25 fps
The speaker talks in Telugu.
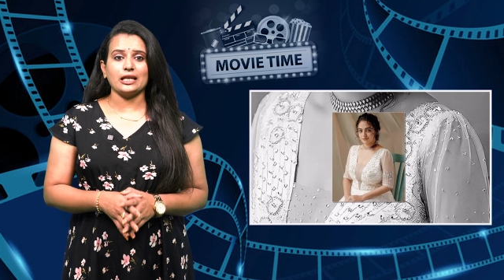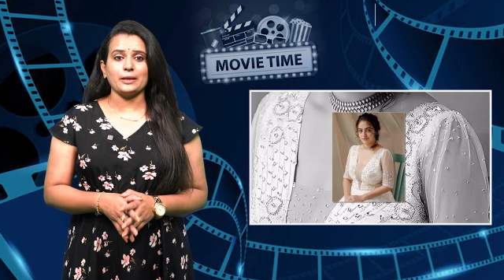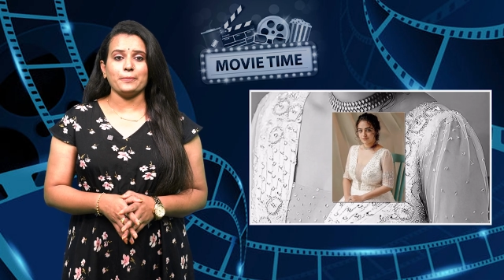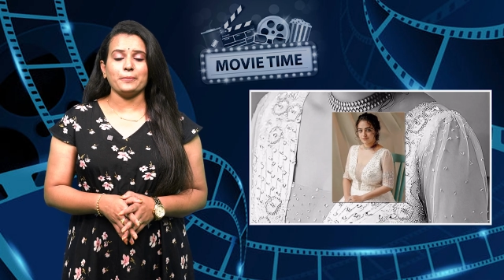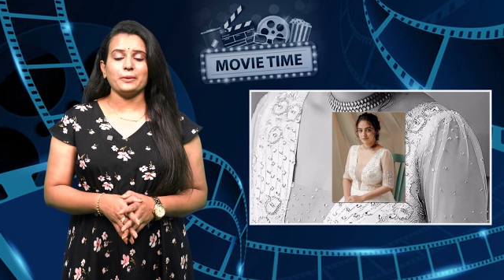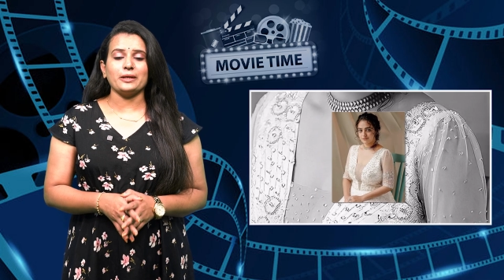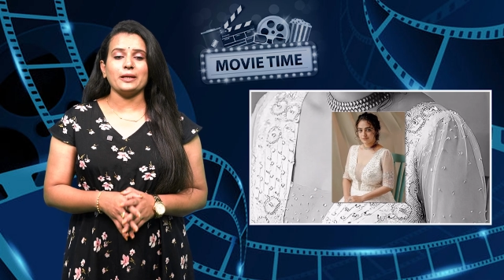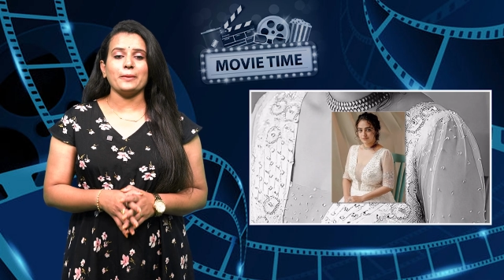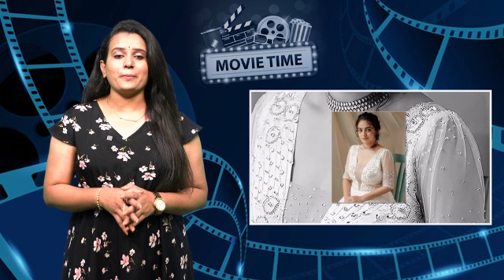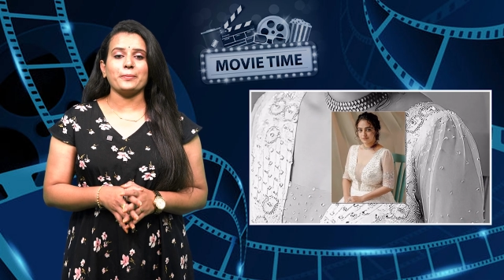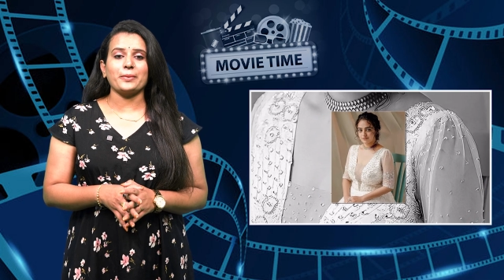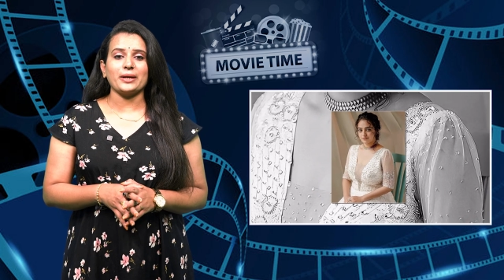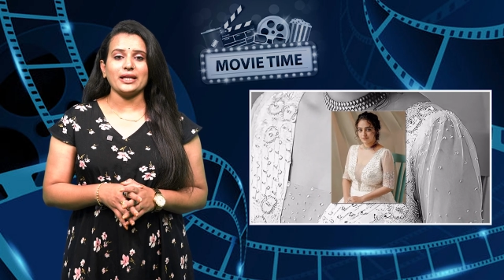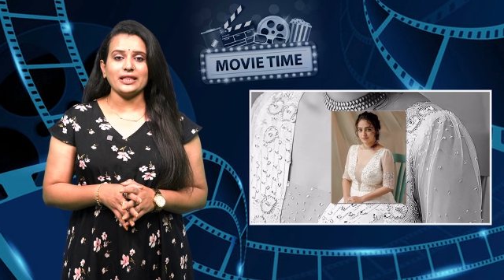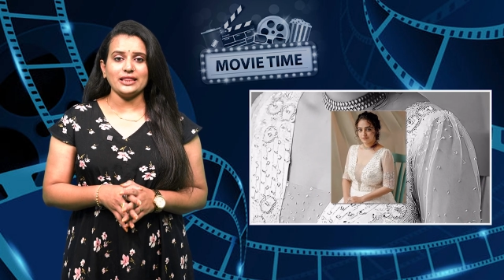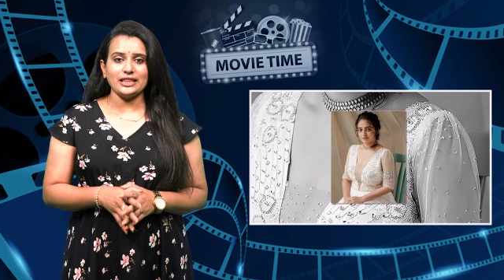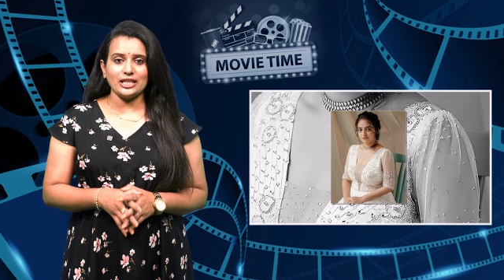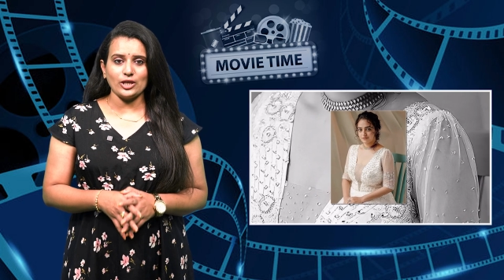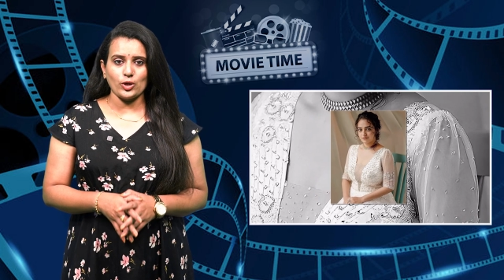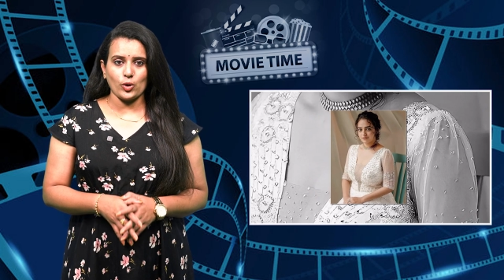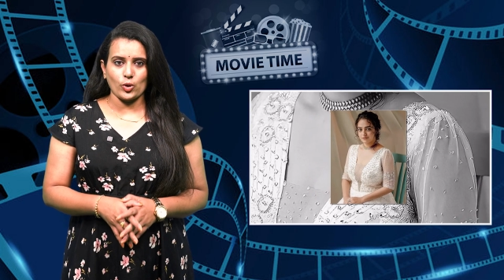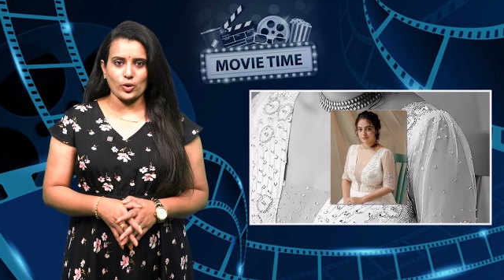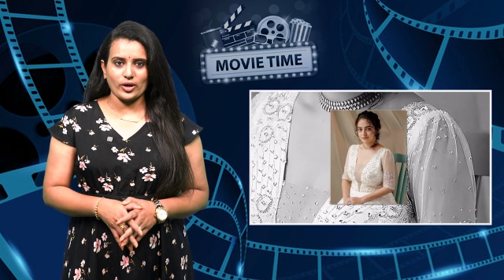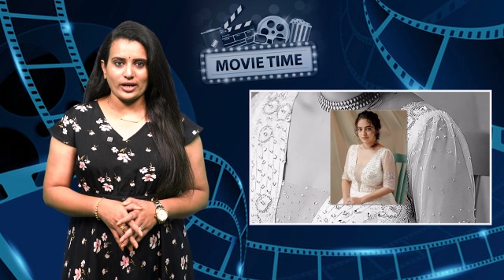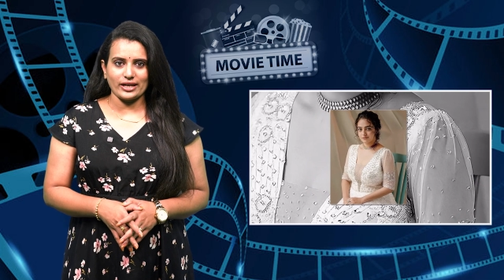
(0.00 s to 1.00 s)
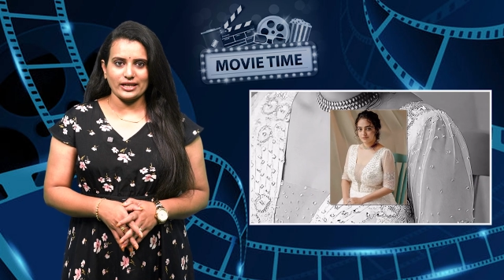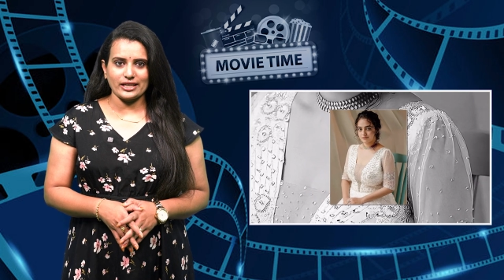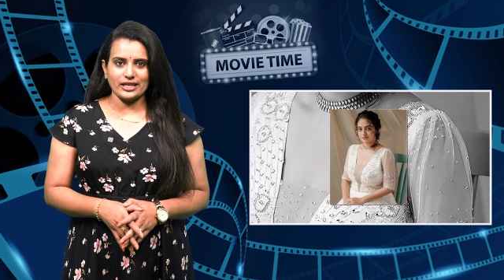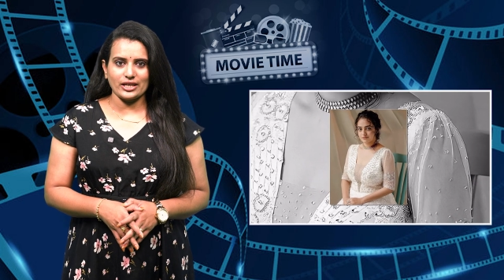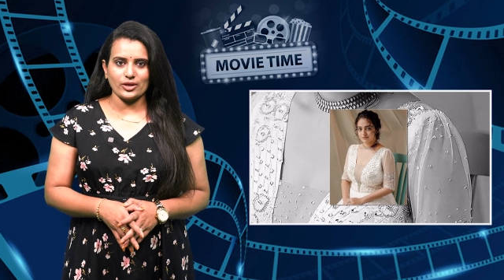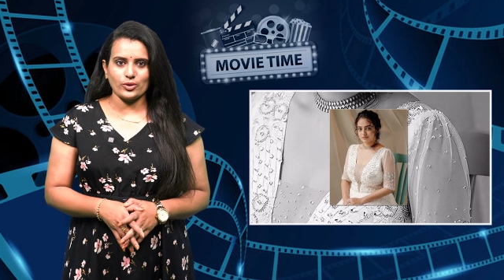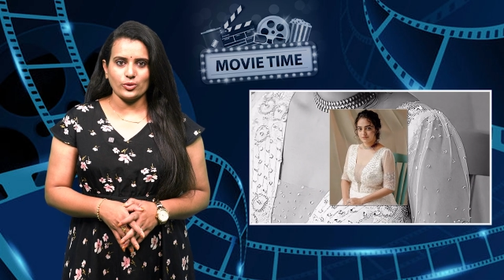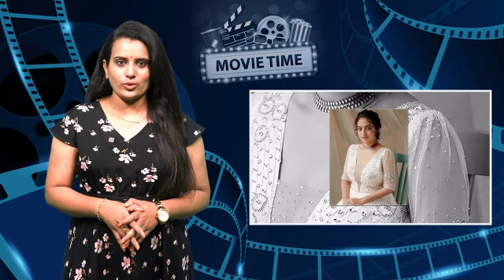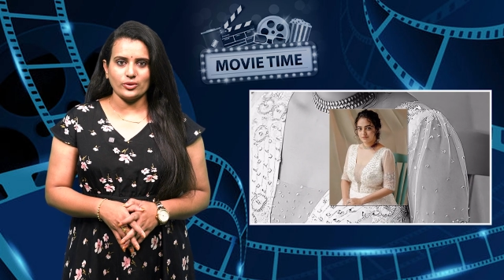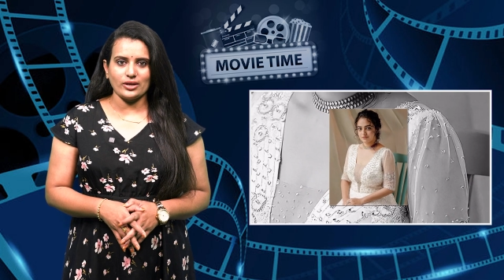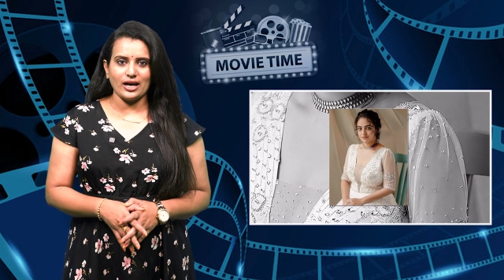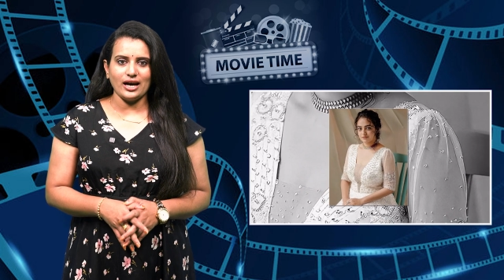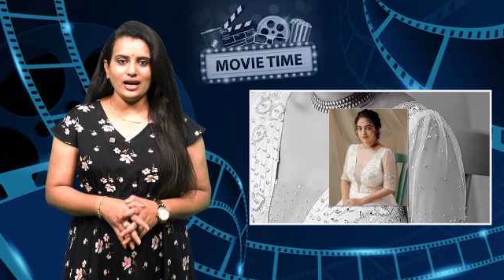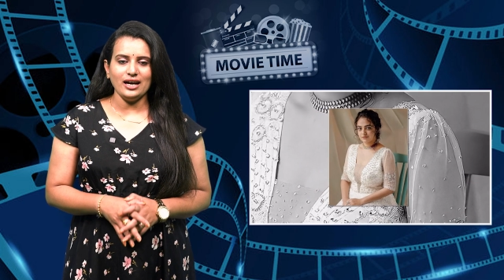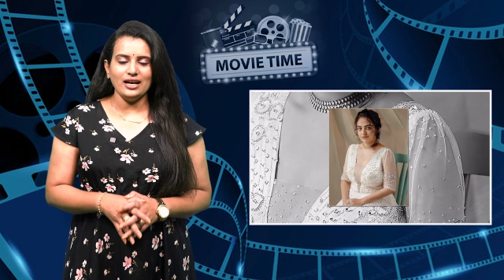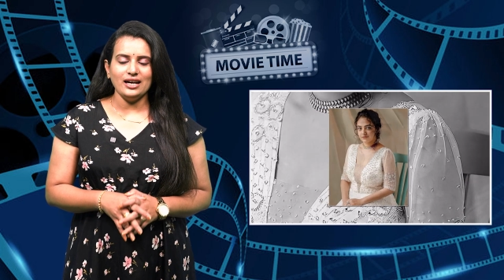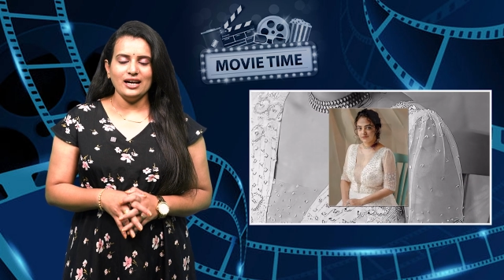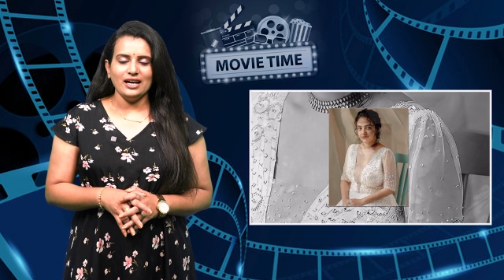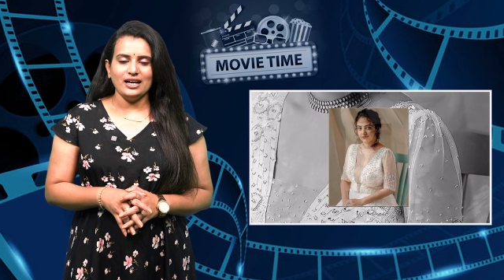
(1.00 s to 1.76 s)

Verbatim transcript: తెలిపిన ప్రతి ఒక్కరికి కూడా